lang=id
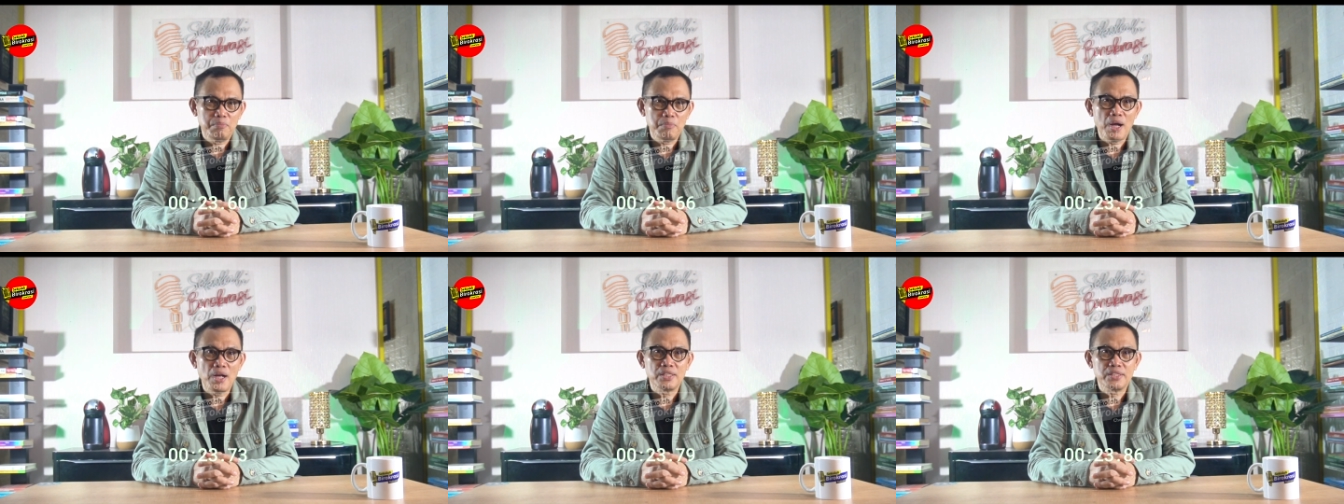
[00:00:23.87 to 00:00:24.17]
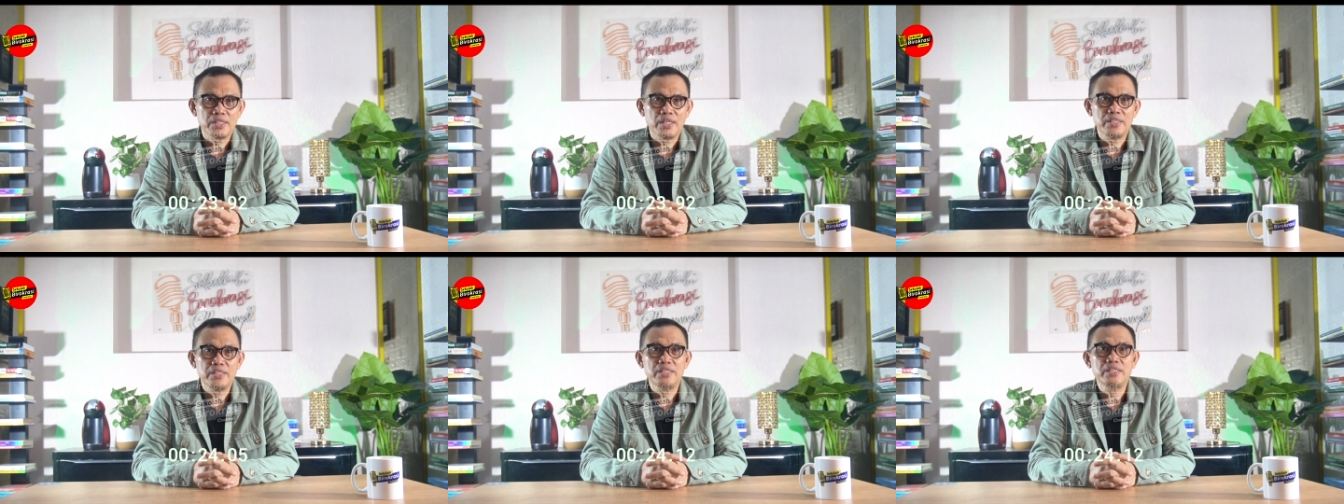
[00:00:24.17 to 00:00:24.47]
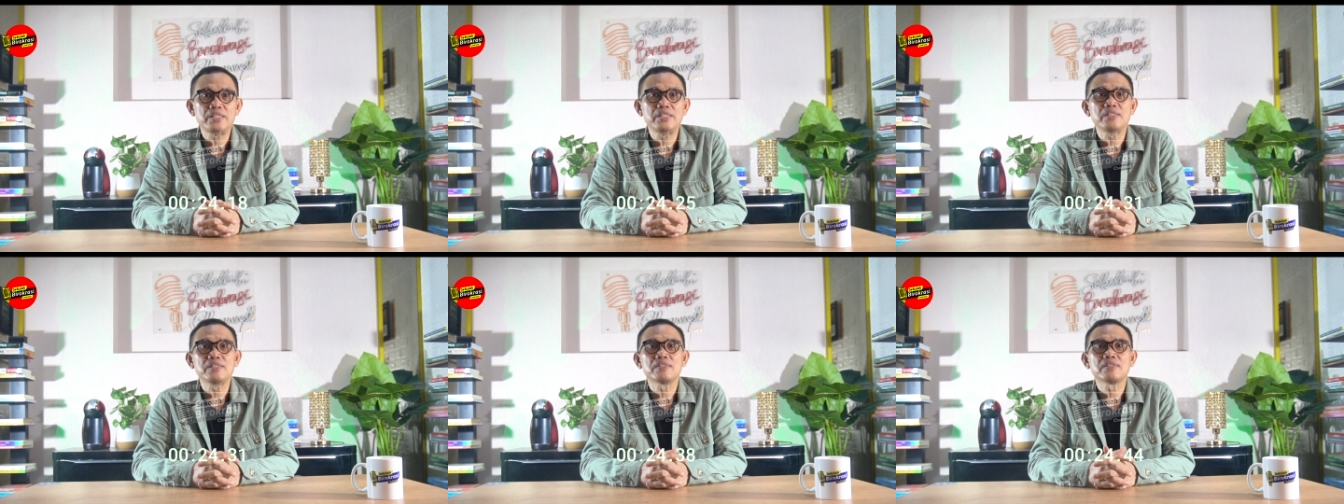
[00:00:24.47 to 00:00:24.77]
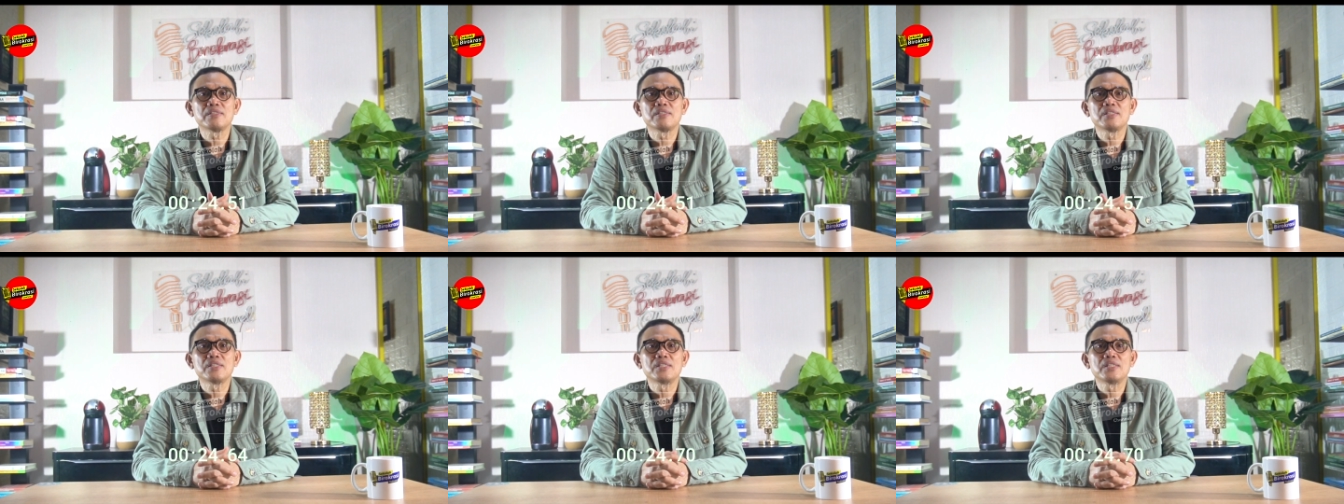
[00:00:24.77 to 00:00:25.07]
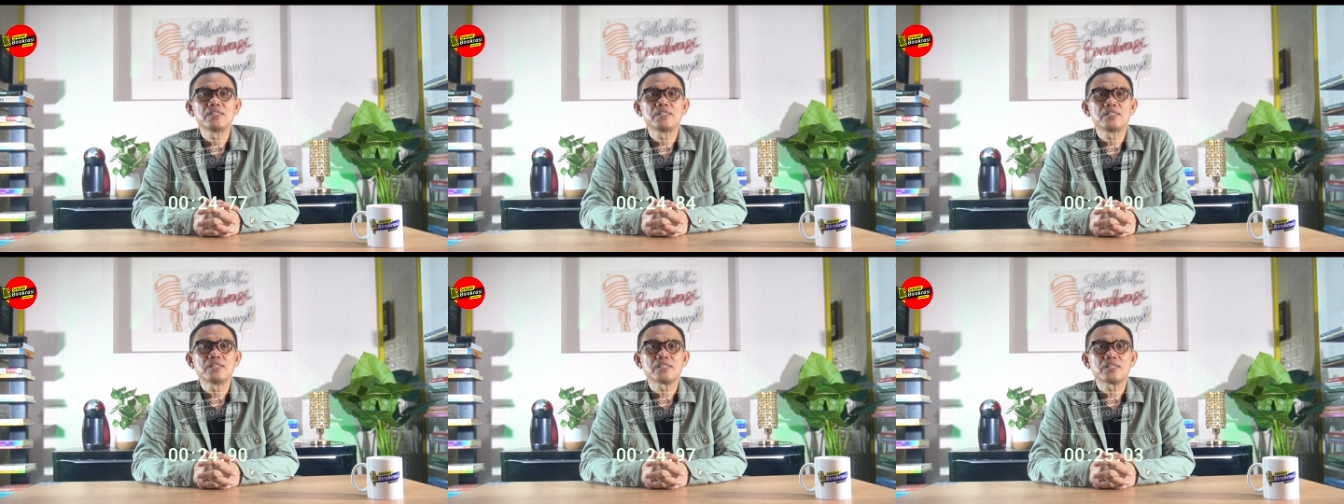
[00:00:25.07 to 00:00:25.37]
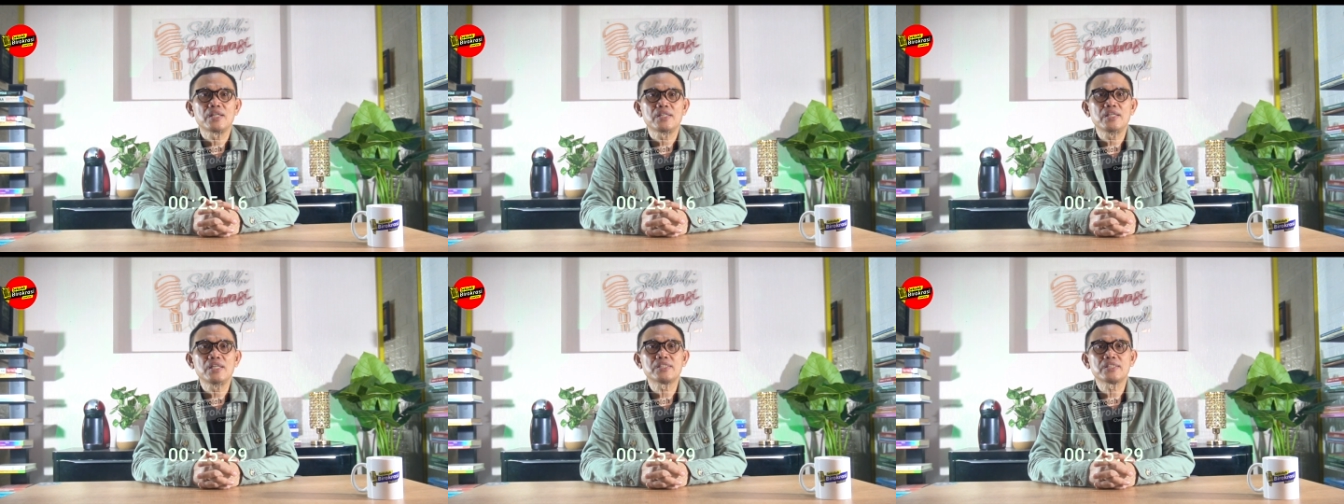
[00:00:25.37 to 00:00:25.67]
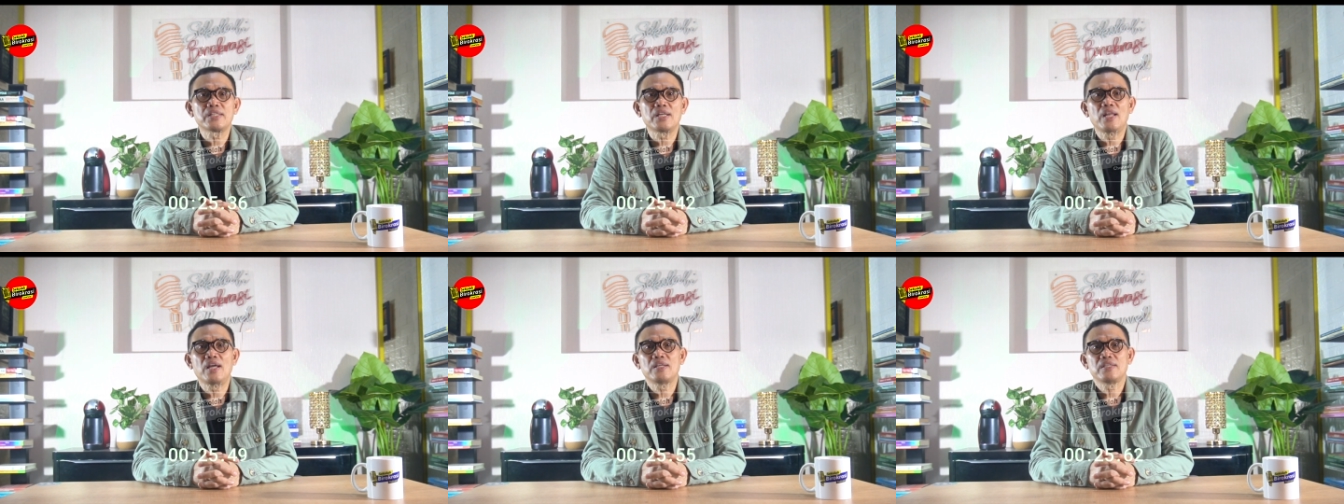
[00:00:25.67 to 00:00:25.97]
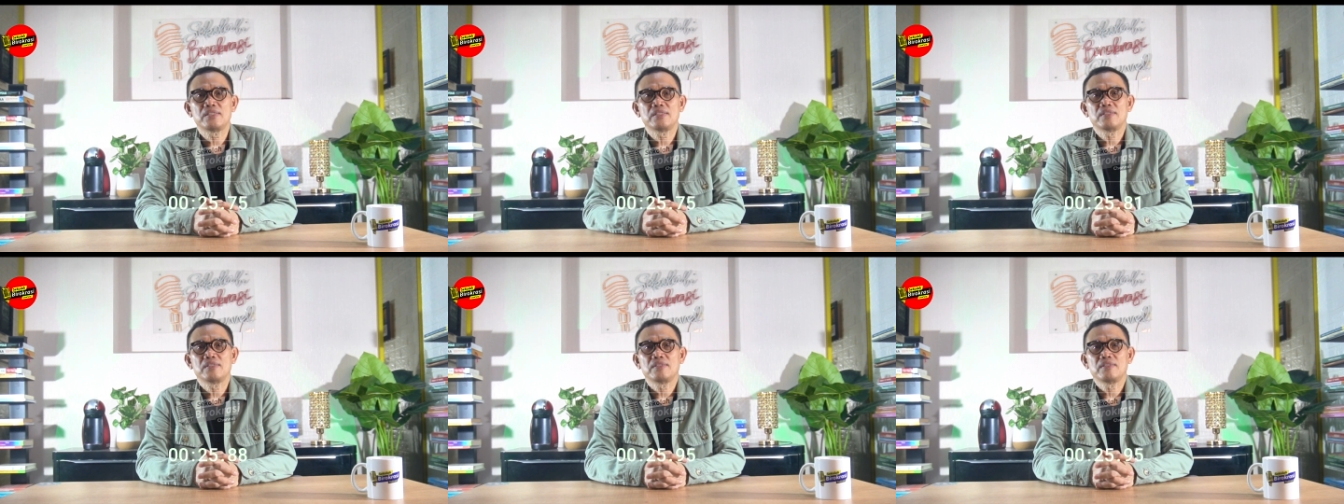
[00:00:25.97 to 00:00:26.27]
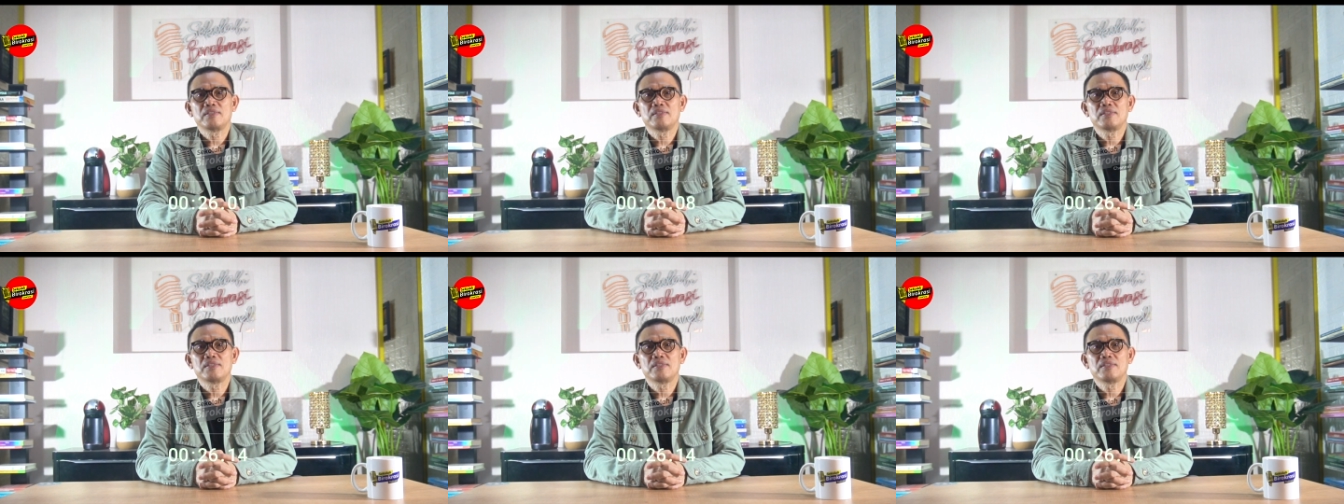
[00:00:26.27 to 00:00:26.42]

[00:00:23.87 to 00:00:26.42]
bangsa ini karena setelah